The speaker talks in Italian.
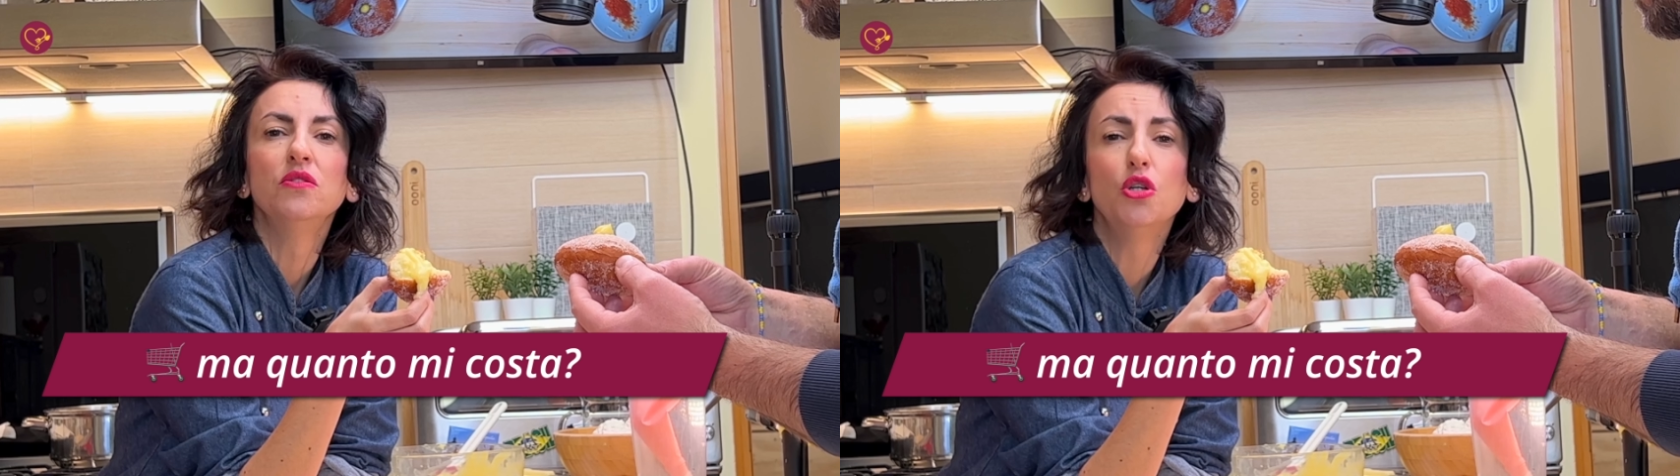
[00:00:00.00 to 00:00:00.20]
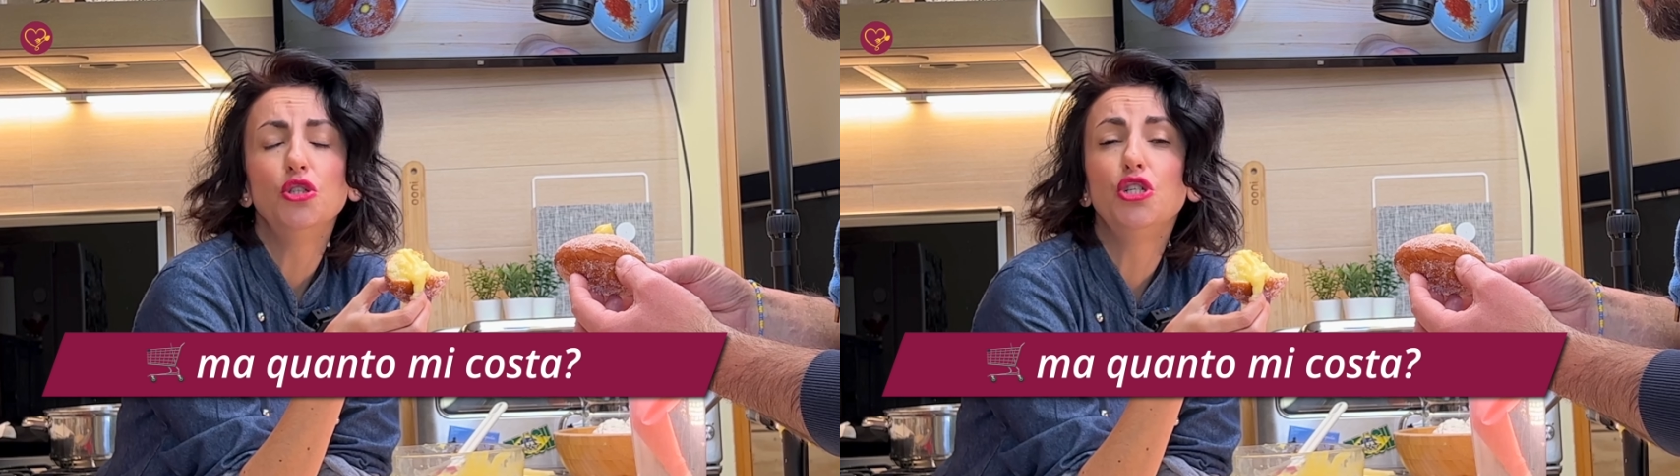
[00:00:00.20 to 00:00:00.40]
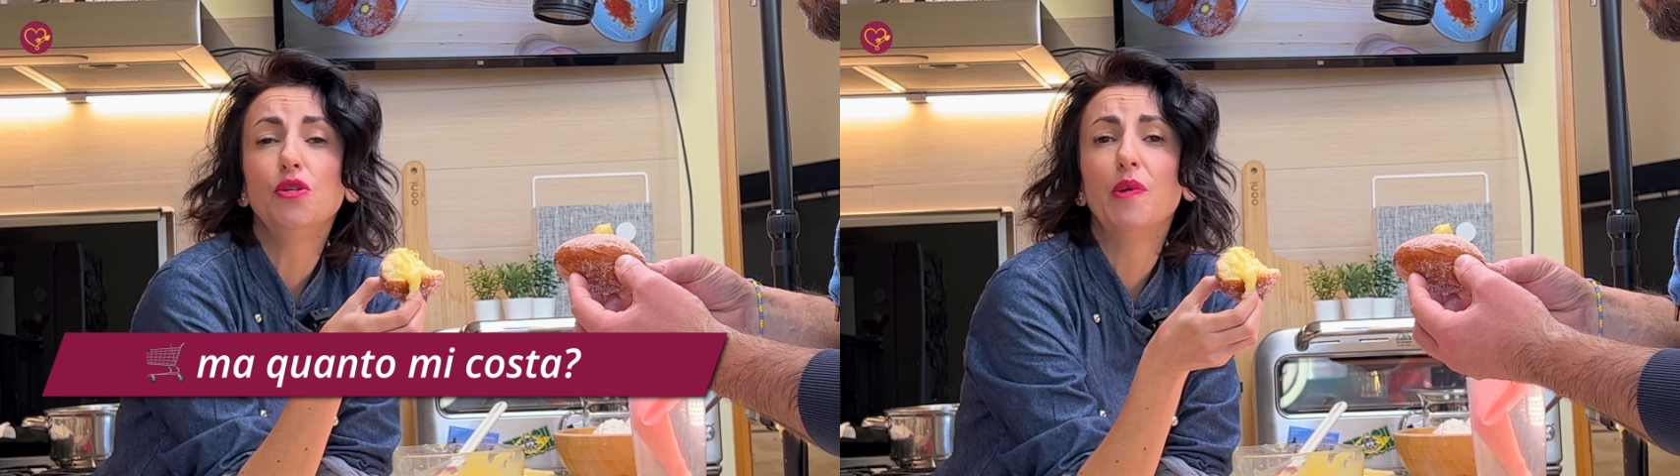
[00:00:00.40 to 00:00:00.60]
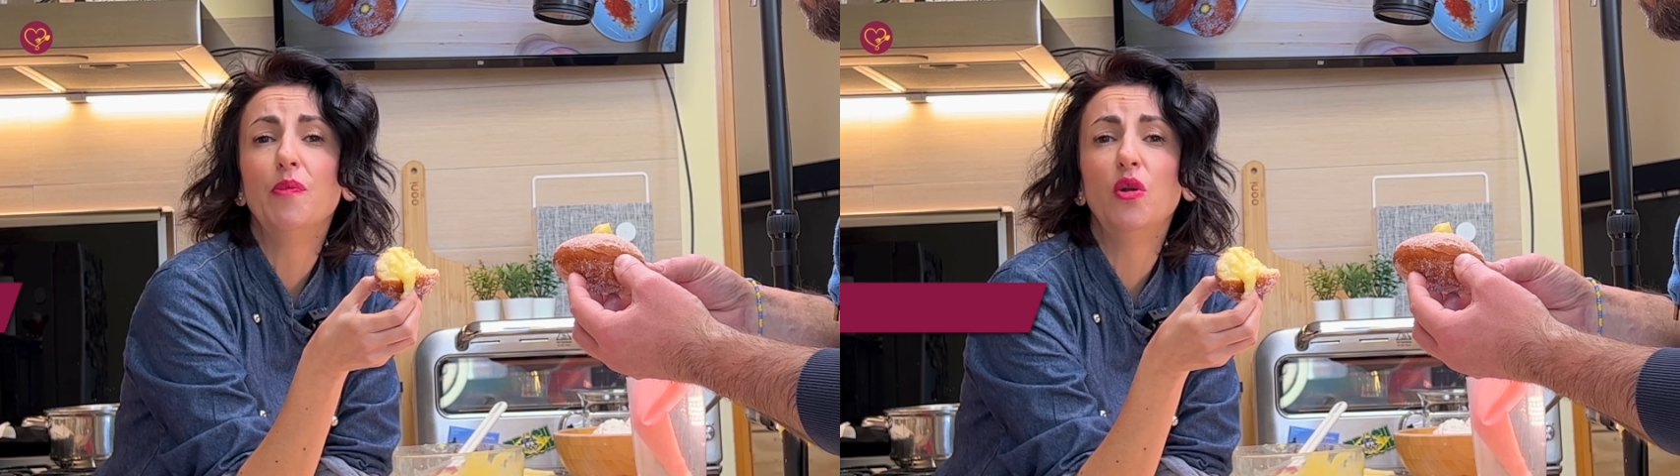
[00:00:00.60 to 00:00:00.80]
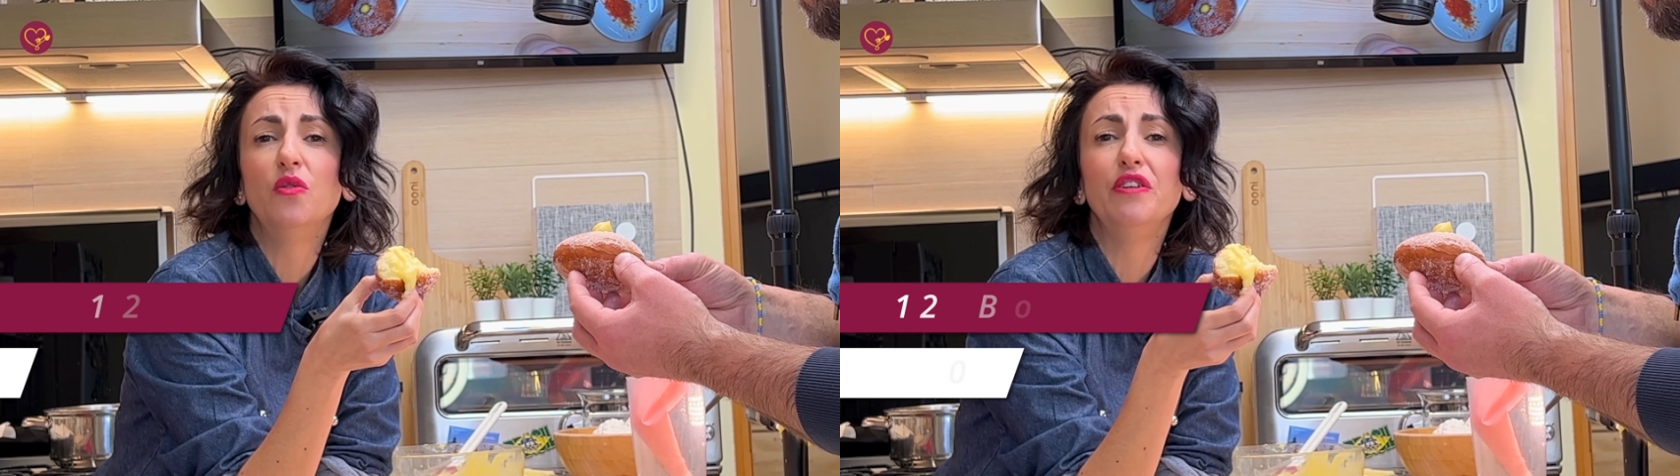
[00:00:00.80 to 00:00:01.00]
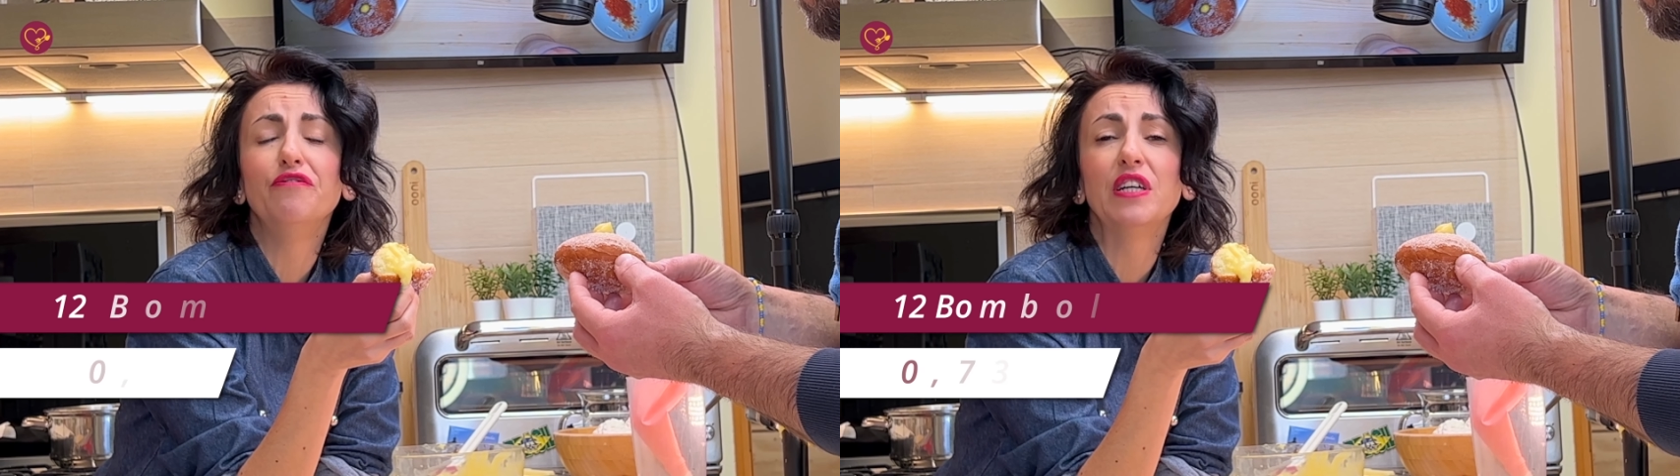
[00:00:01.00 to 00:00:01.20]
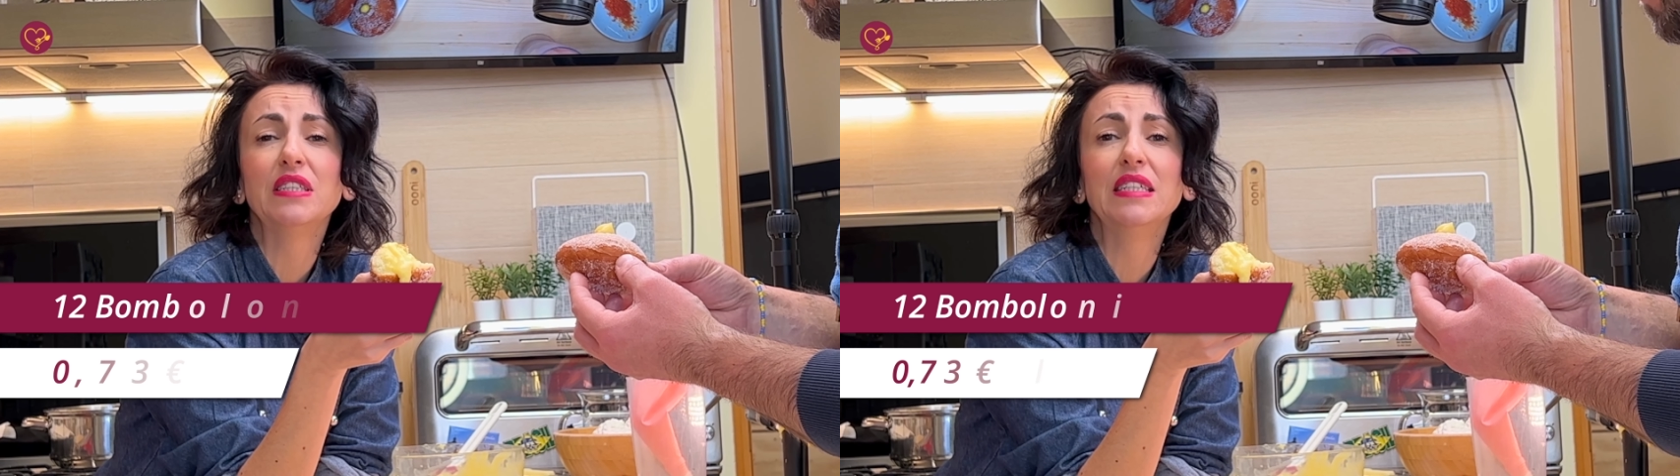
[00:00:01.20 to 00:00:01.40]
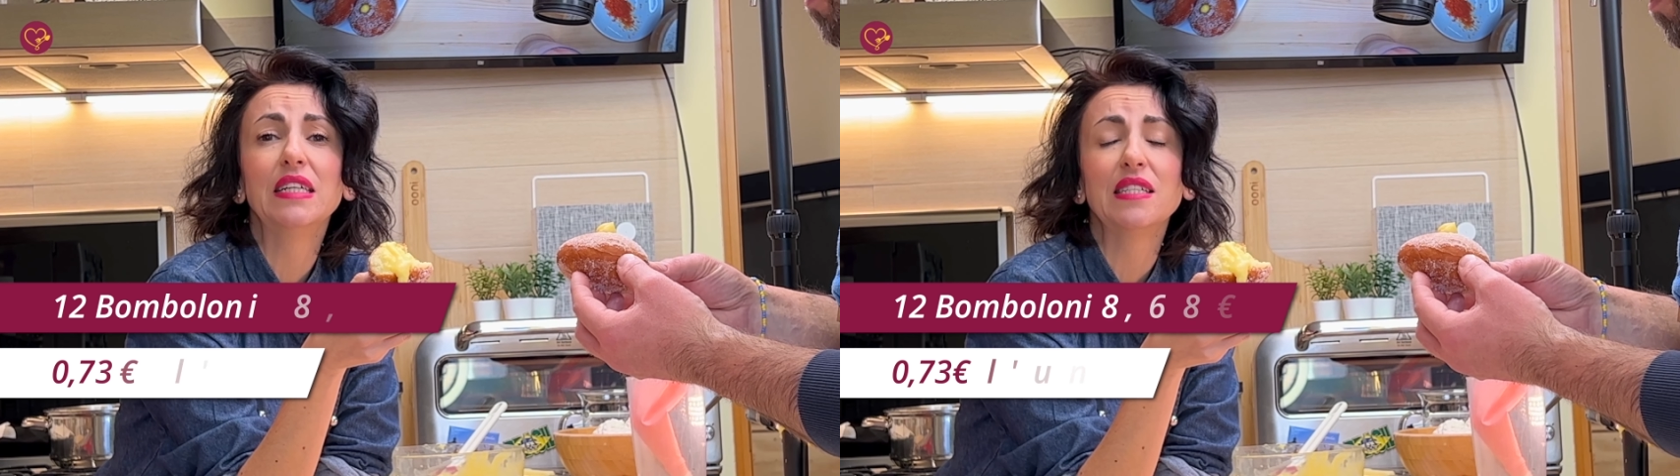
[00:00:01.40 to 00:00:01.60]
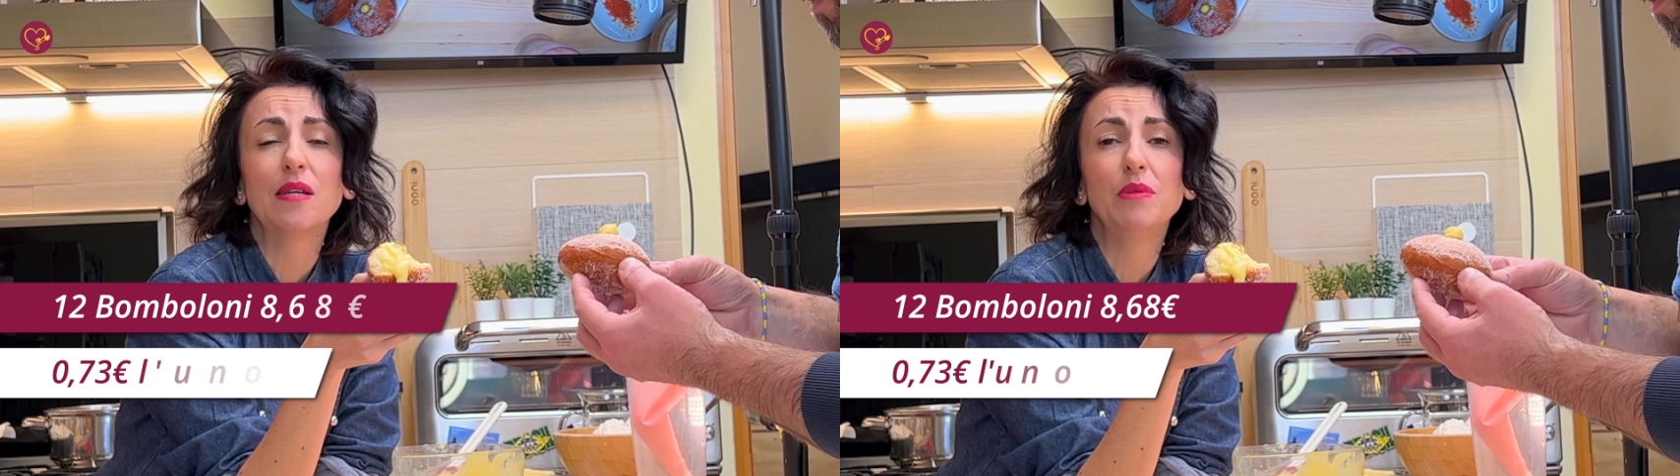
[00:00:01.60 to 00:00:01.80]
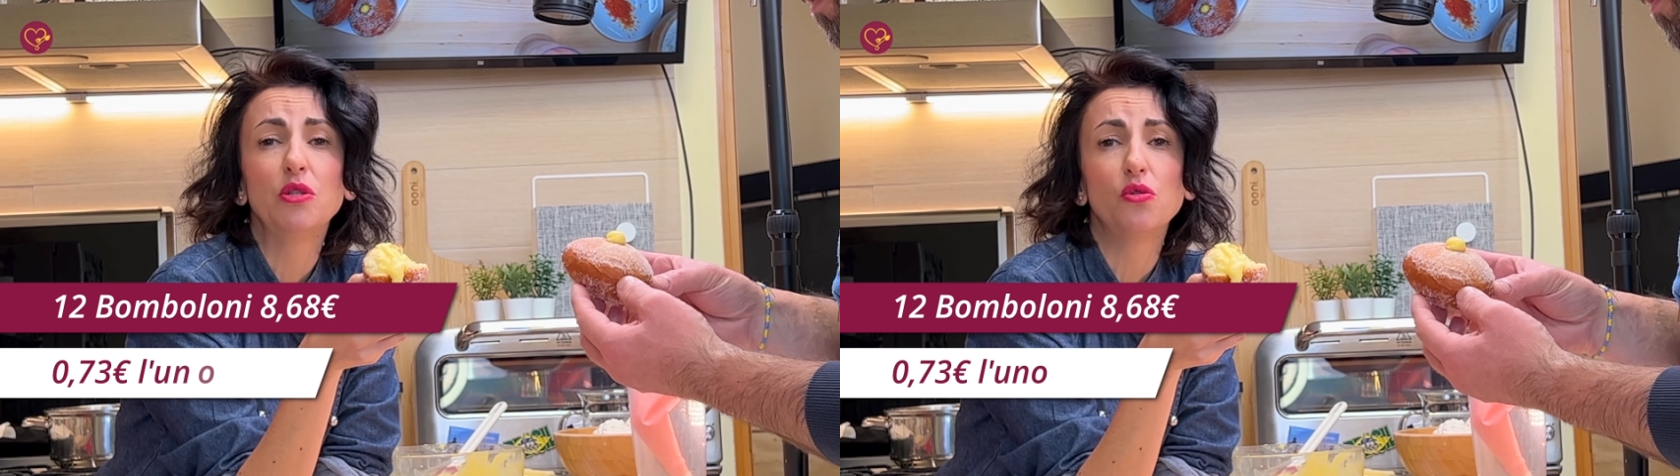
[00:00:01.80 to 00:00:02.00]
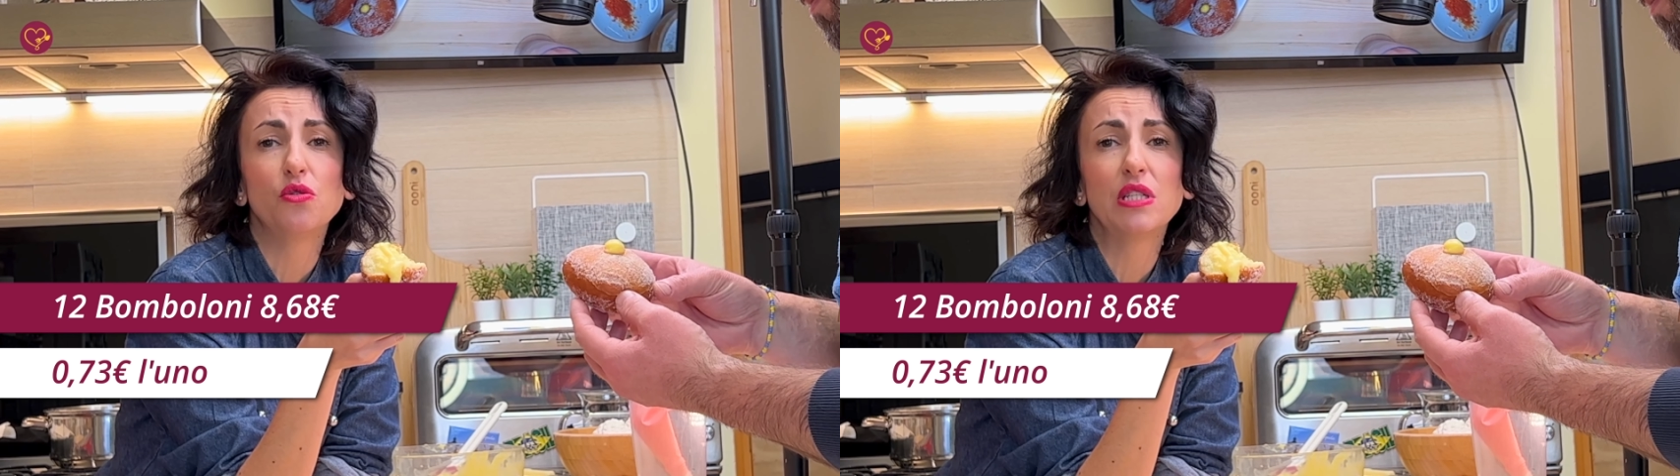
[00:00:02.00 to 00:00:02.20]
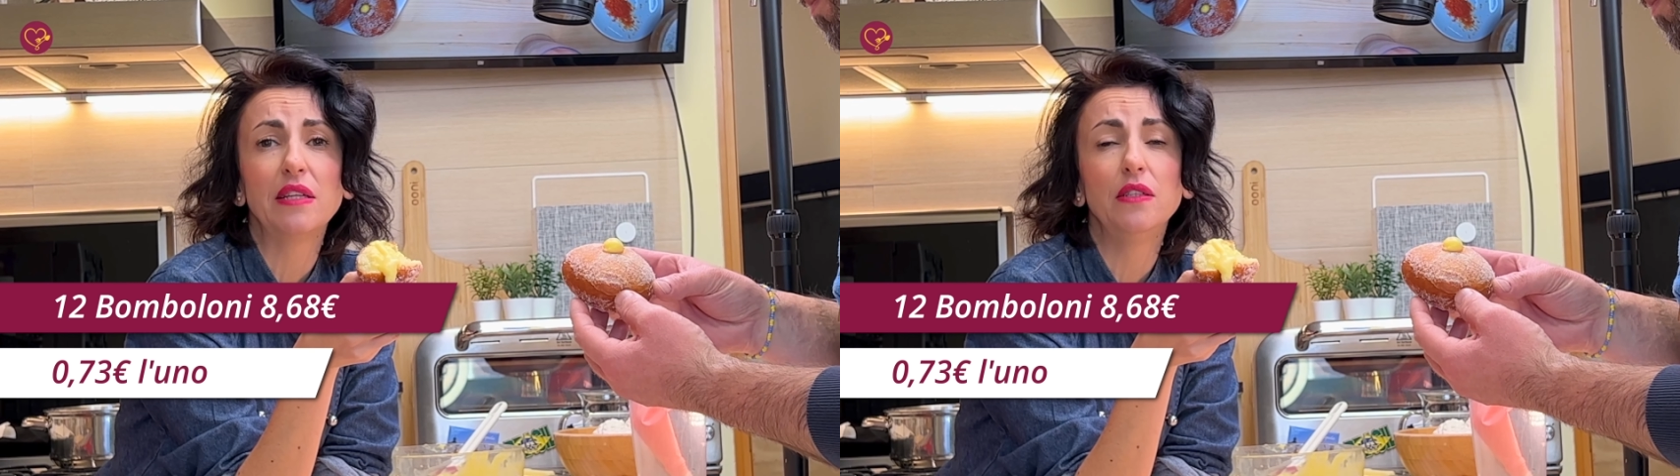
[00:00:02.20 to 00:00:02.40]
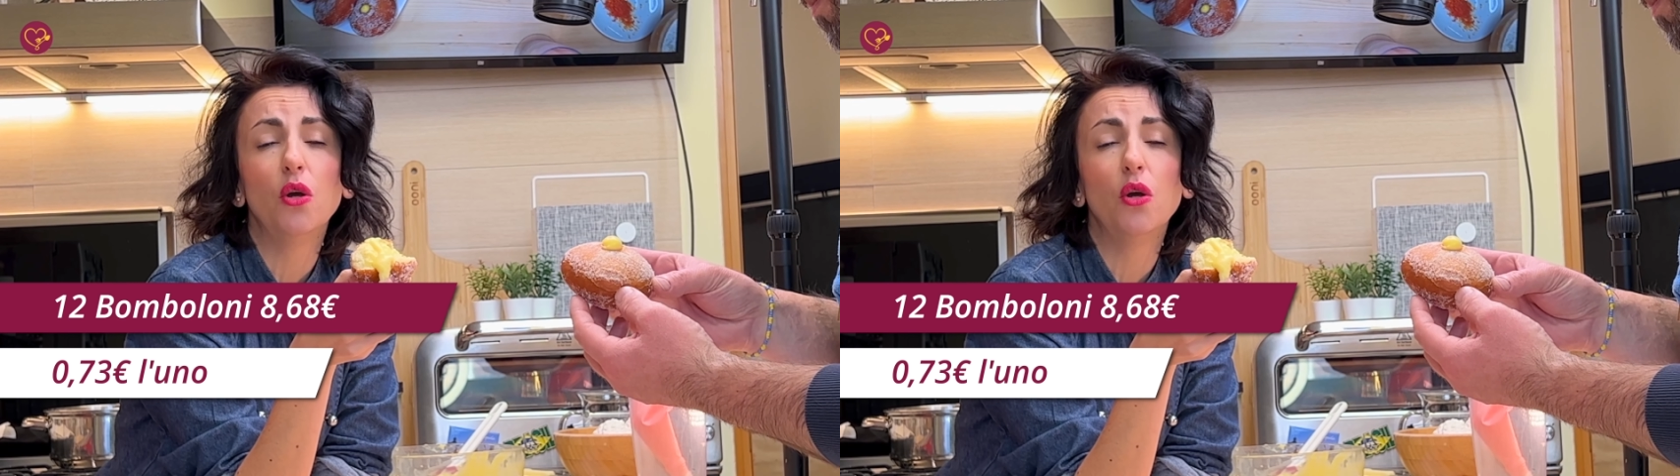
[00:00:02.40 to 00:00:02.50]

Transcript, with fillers: 12 bomboloni fatti in casa mi sono costati